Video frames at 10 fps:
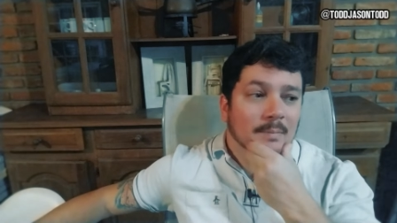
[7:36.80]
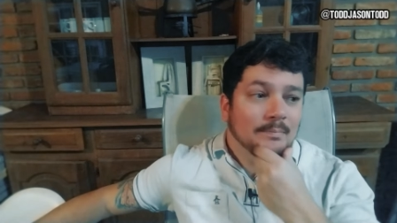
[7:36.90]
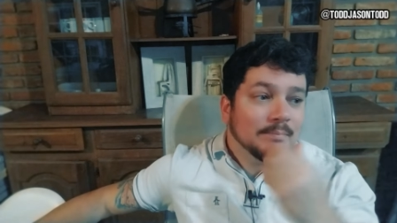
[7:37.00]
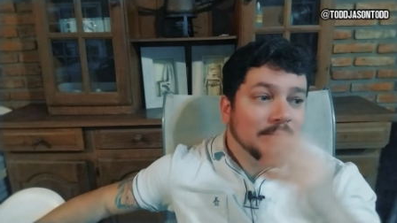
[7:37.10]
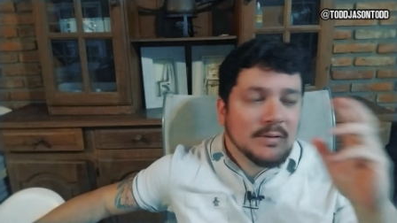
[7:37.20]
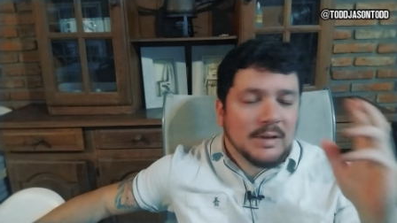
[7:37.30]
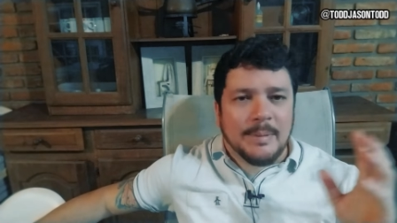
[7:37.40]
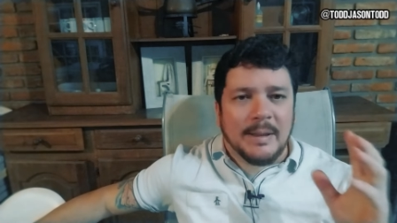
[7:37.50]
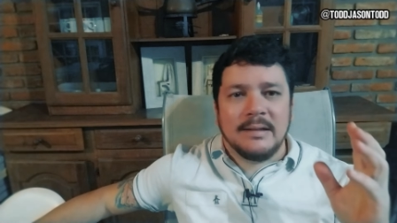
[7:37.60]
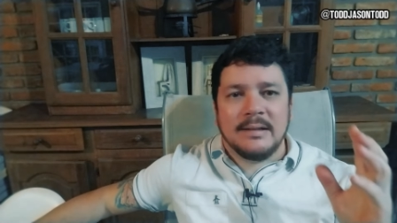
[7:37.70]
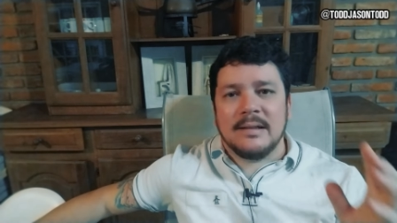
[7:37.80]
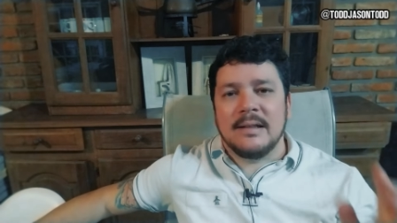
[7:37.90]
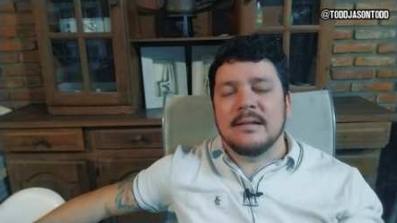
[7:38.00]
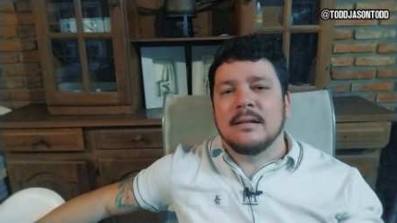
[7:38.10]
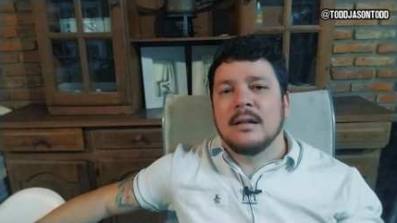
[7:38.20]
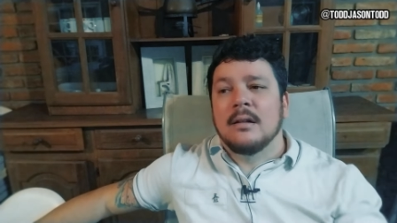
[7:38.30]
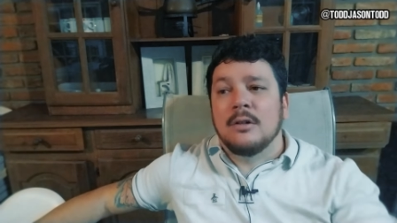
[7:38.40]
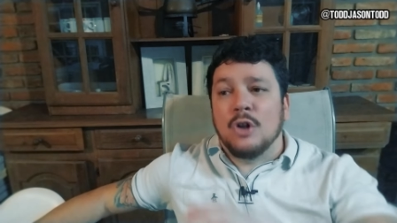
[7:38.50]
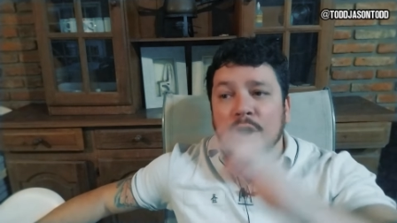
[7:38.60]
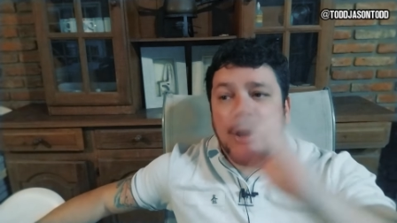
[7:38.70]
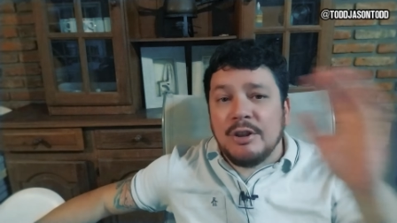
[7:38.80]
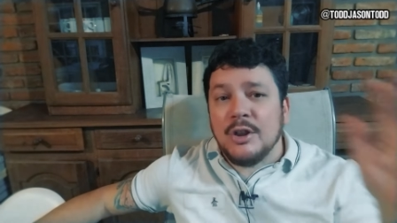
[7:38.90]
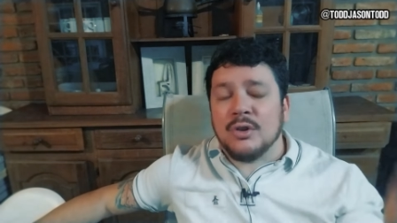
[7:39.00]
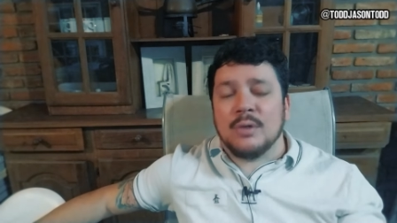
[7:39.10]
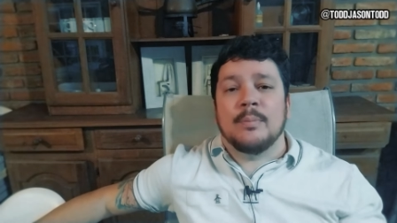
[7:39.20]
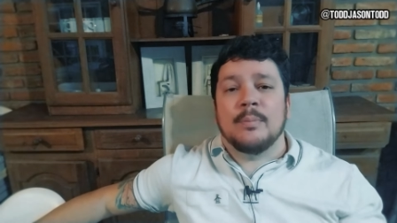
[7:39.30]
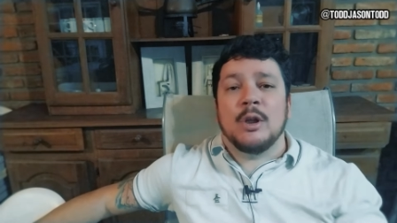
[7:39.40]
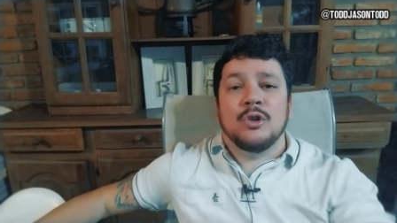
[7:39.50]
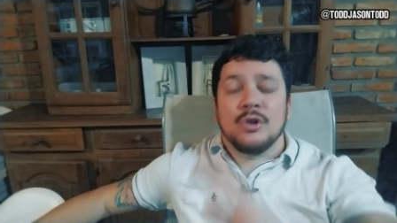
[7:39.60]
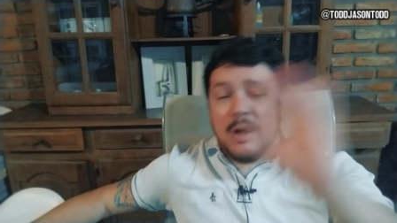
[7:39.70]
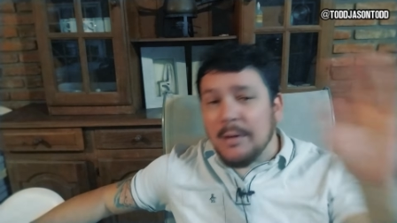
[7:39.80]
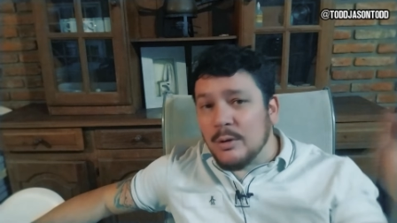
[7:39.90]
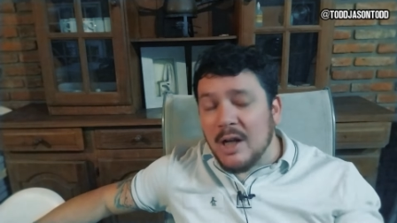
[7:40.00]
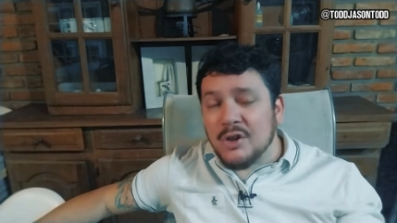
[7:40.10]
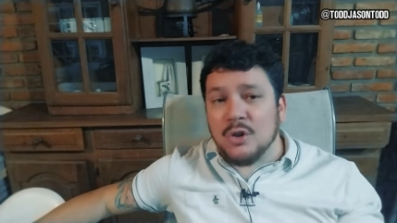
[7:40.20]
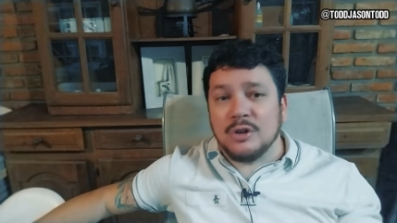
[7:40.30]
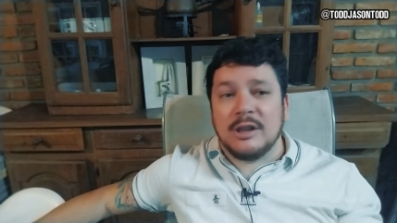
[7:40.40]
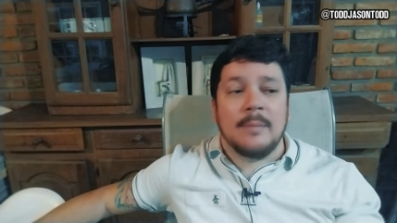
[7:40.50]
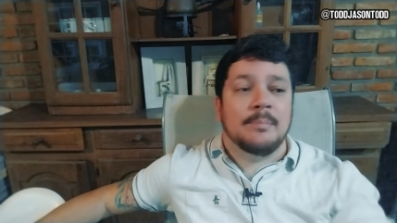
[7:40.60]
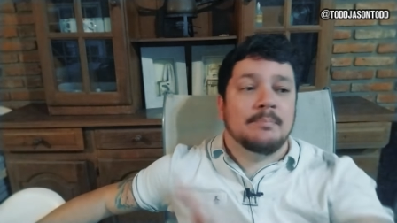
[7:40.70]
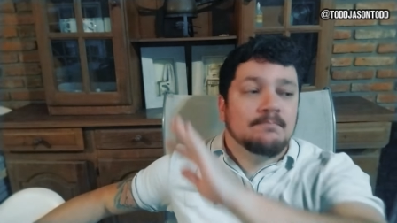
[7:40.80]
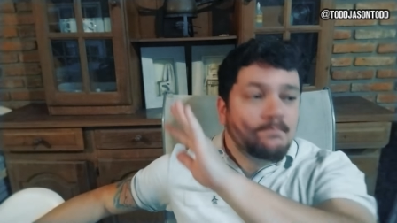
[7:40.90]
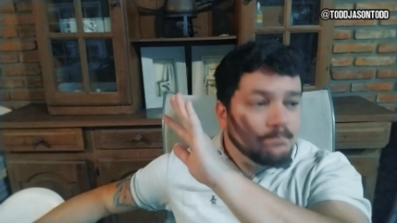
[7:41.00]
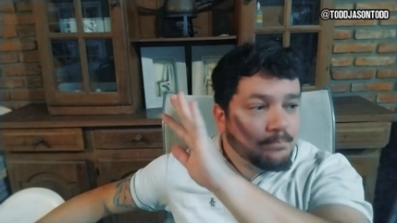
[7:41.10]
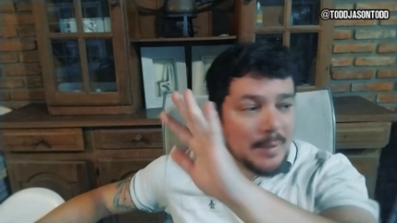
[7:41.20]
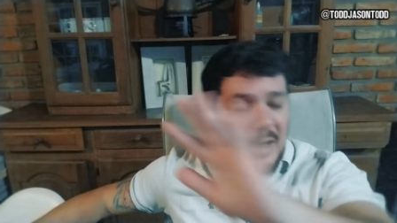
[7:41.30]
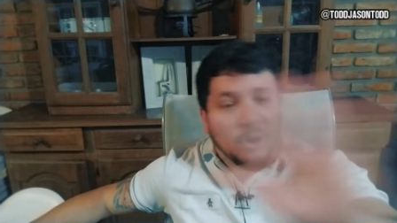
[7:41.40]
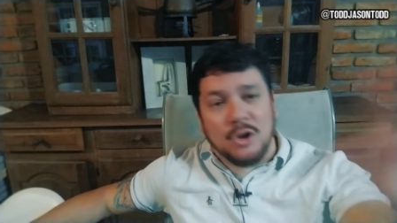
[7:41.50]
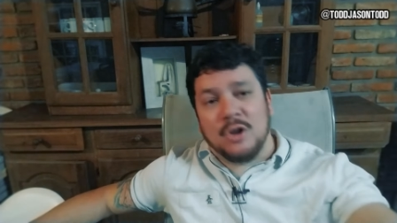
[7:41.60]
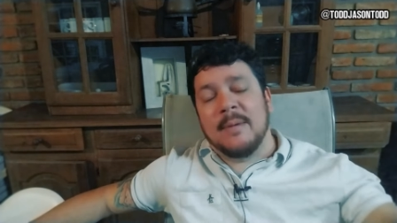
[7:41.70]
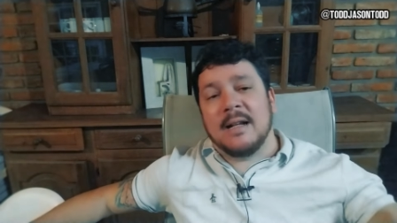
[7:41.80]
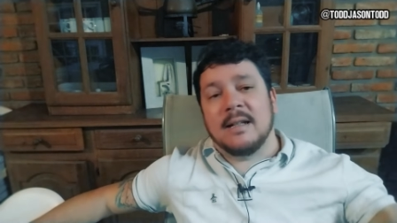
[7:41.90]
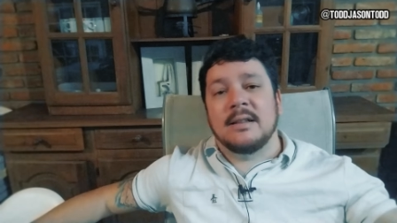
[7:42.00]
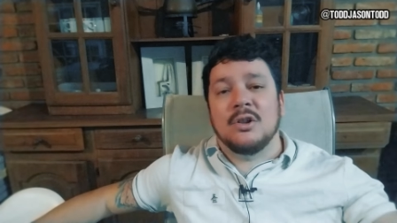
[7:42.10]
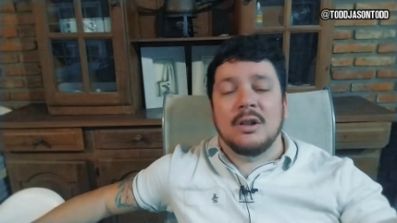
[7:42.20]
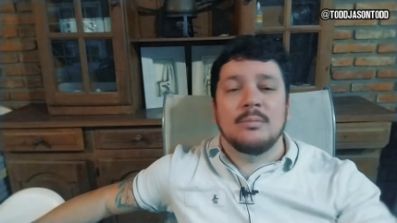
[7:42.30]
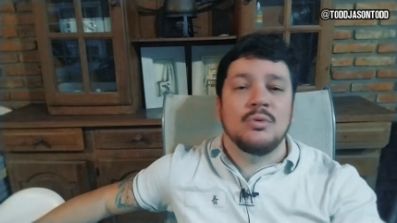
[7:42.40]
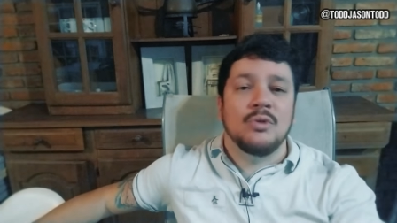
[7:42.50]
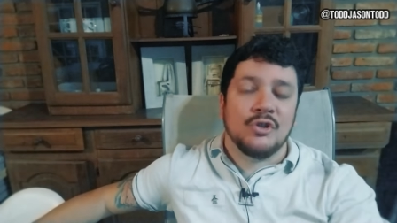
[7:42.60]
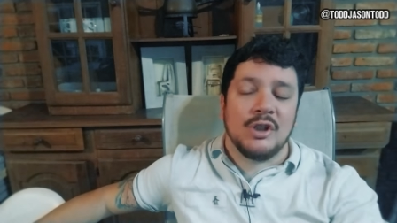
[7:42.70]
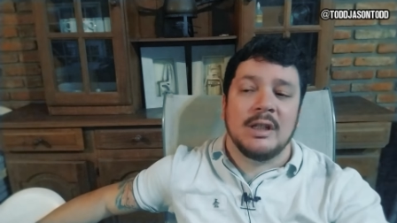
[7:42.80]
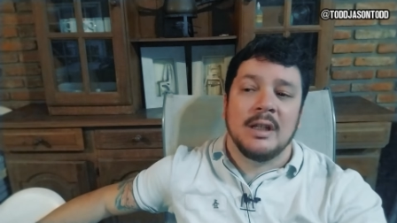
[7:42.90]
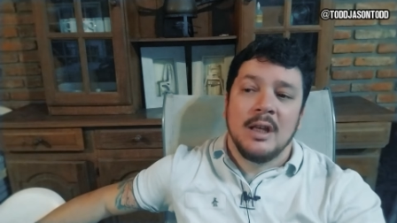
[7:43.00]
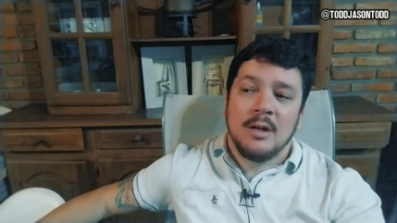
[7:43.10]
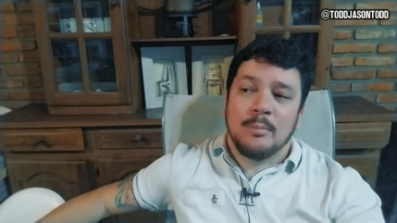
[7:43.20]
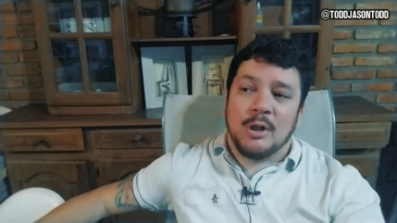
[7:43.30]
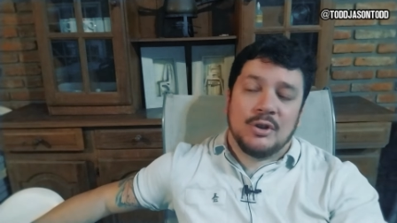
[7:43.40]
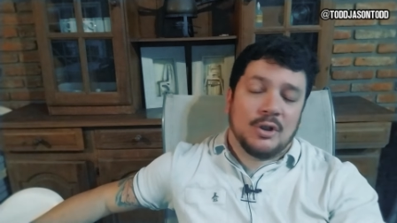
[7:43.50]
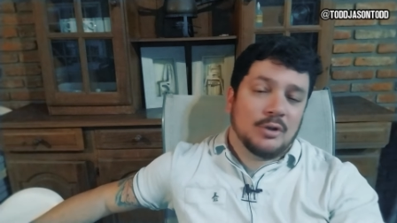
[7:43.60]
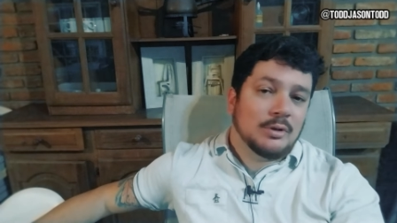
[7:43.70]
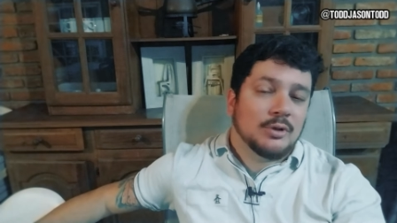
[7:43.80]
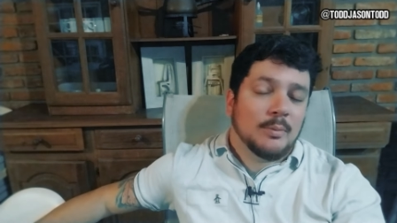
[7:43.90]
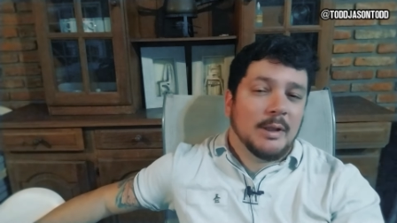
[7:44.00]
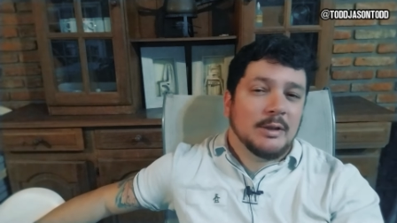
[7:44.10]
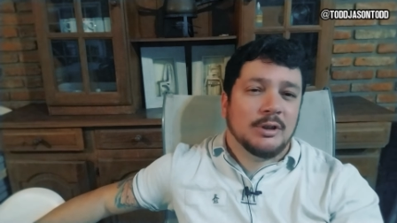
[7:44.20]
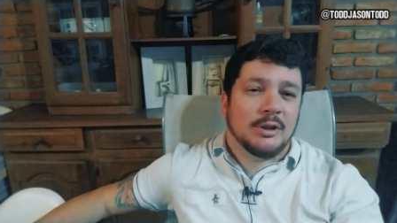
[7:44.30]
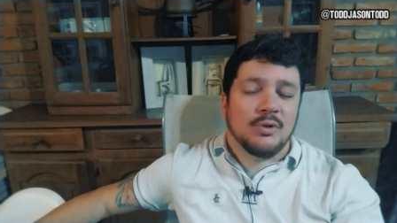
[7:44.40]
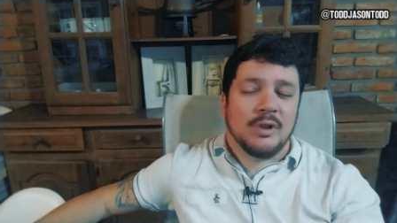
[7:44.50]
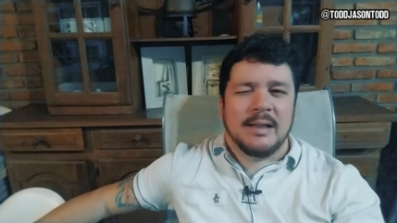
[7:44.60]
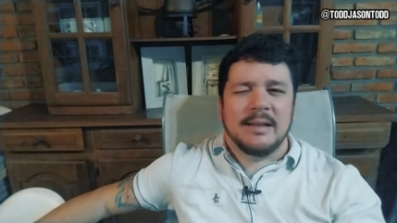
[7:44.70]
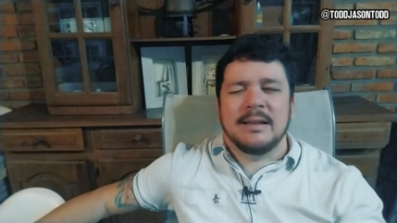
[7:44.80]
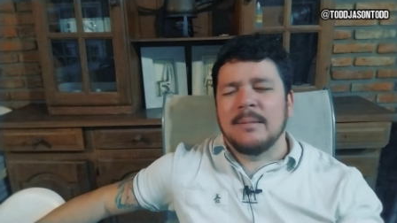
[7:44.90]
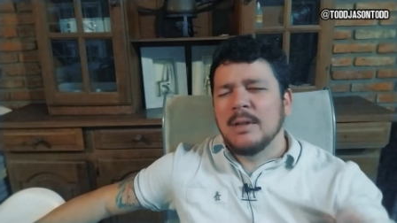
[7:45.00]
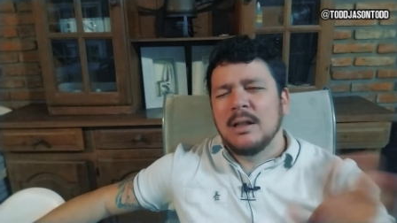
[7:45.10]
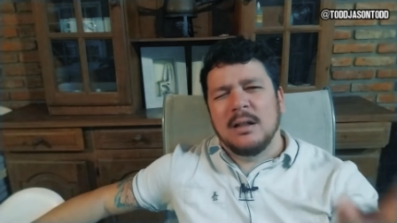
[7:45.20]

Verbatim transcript: Entre paréntesis, los críticos europeos no saben una chota, pero los demás críticos del mundo sí. Por eso Rotten Tomatoes tiene un 60.